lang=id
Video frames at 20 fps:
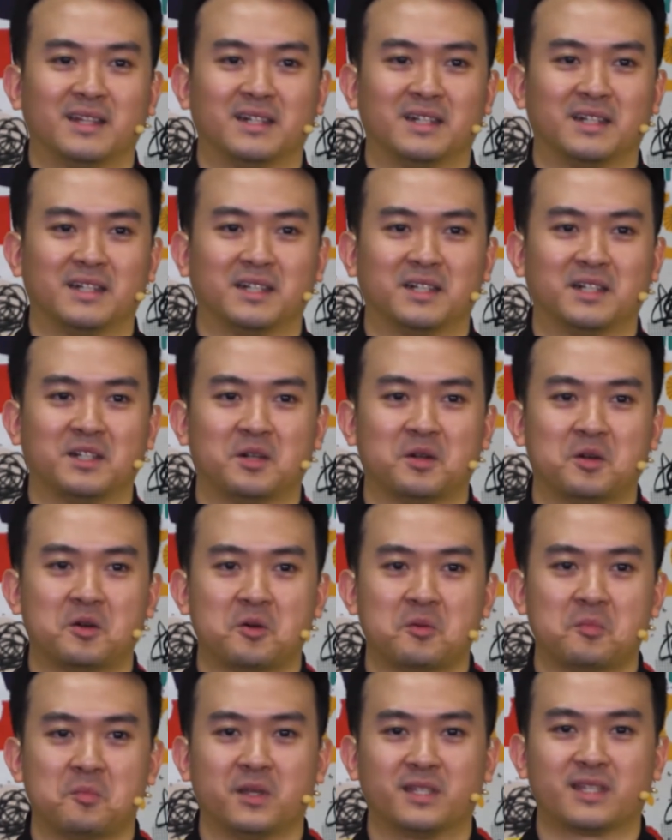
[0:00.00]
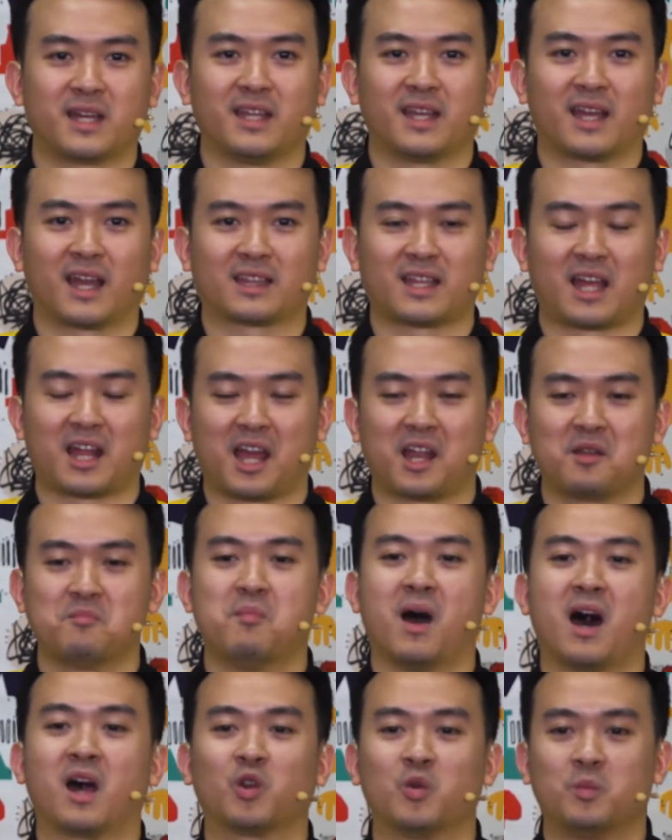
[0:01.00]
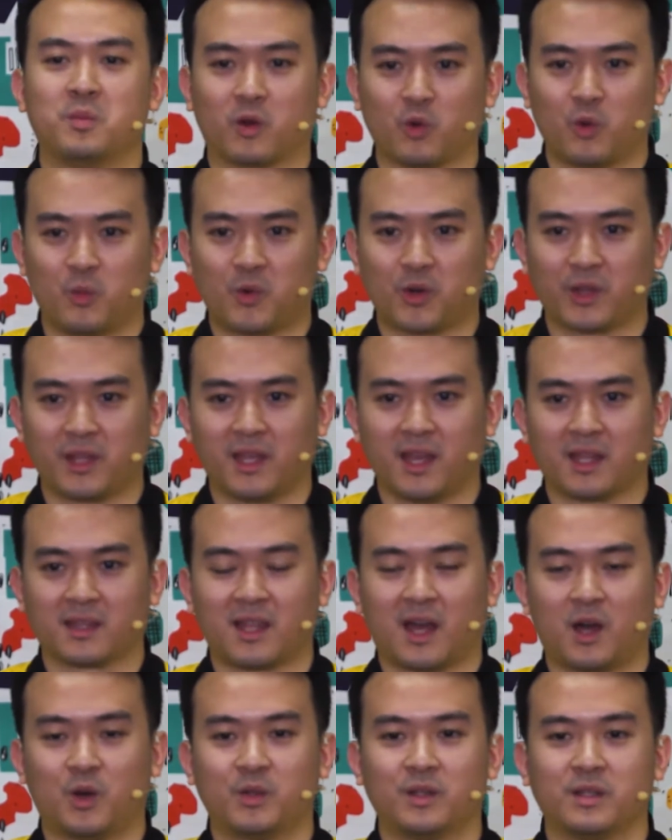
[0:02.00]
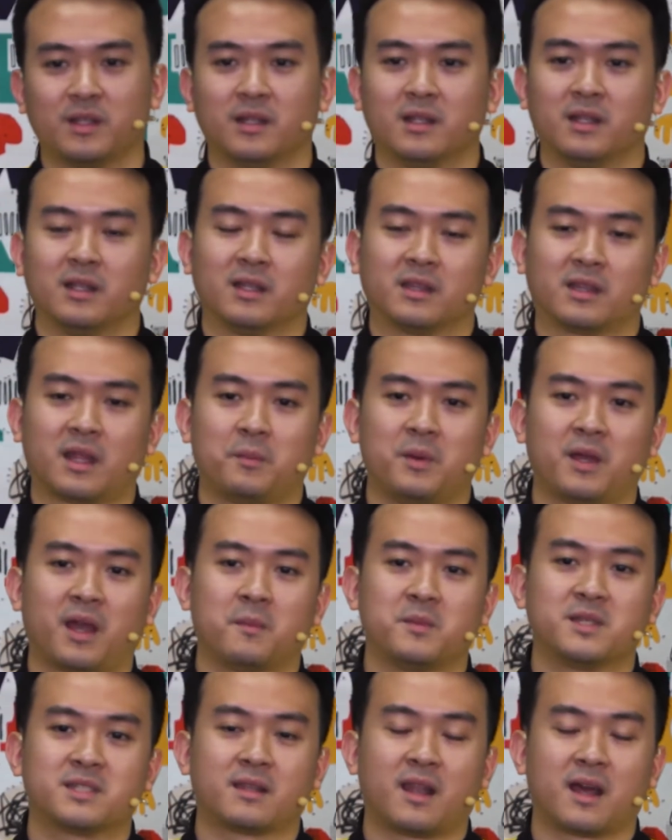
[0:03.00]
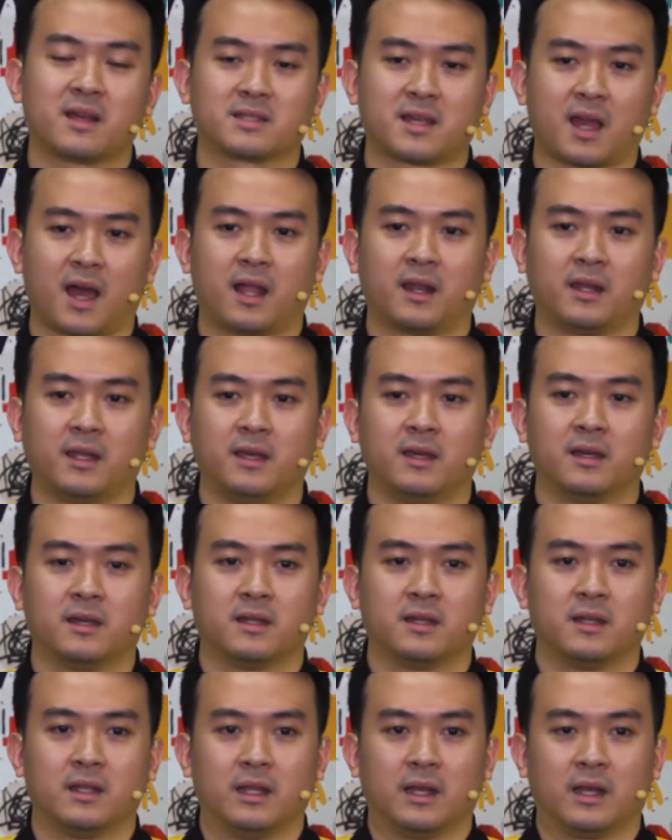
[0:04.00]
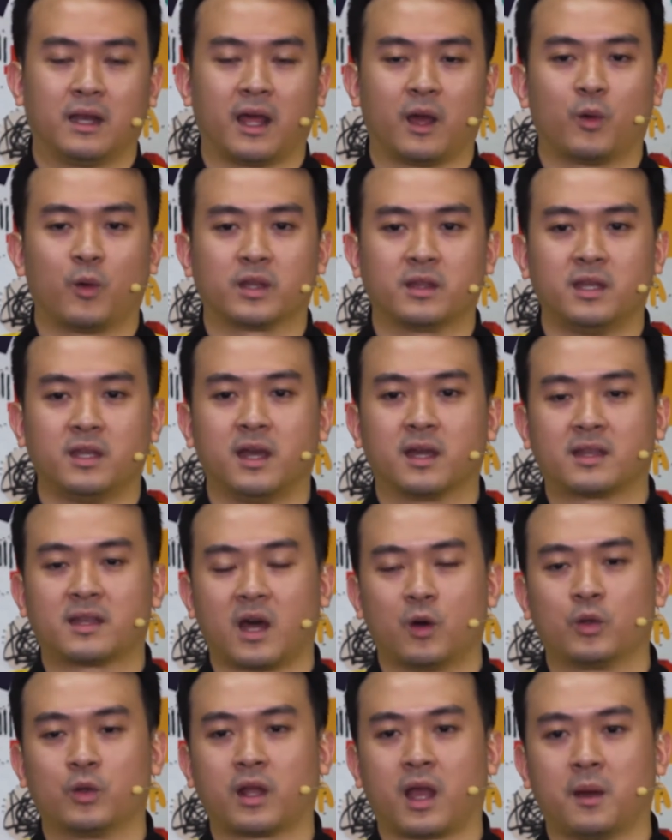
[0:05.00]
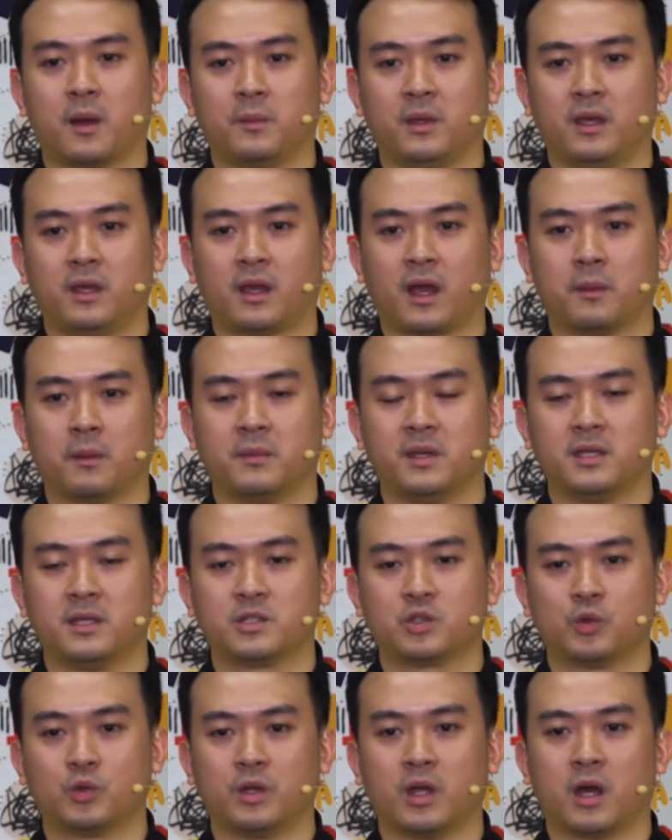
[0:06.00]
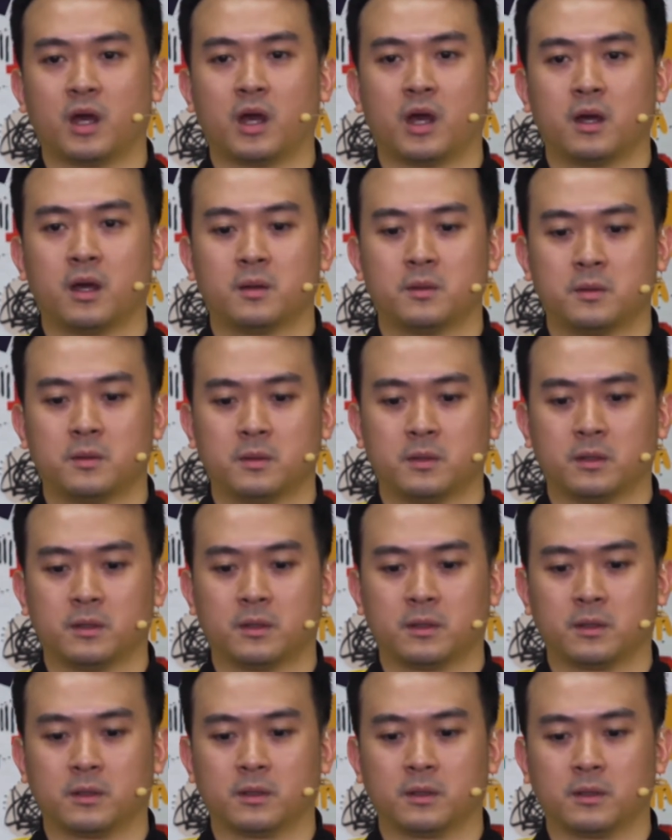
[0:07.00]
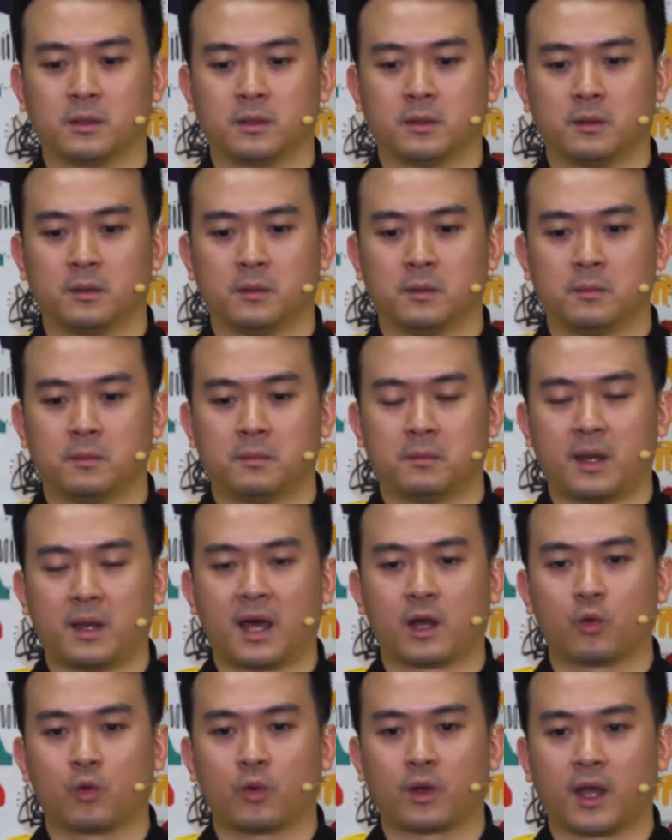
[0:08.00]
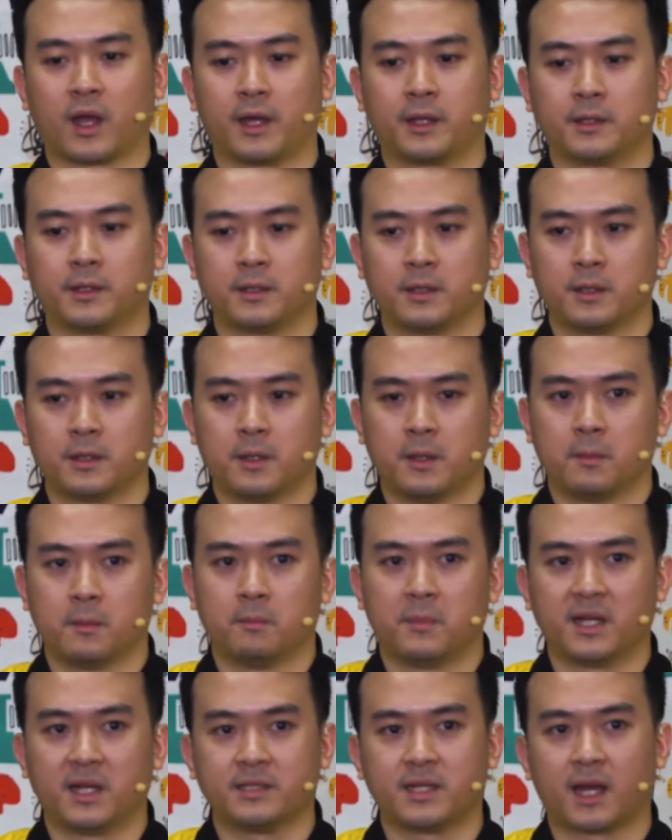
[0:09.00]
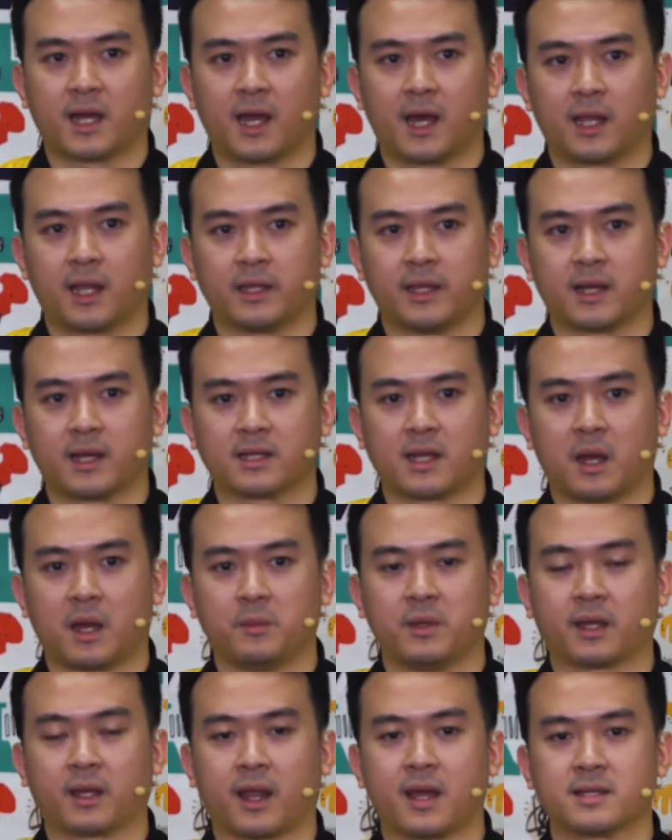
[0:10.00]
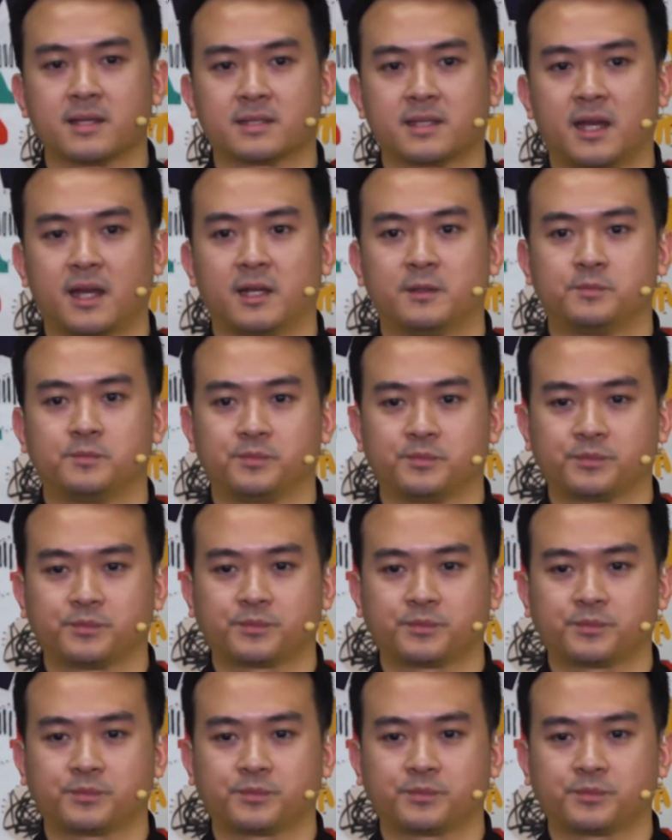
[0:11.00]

uh, bisa dikatakan baru berumur tiga tahun, tapi kami senang sekali lewat tiga tahun kami kami sudah uh, melakukan banyak hal yang kami rasa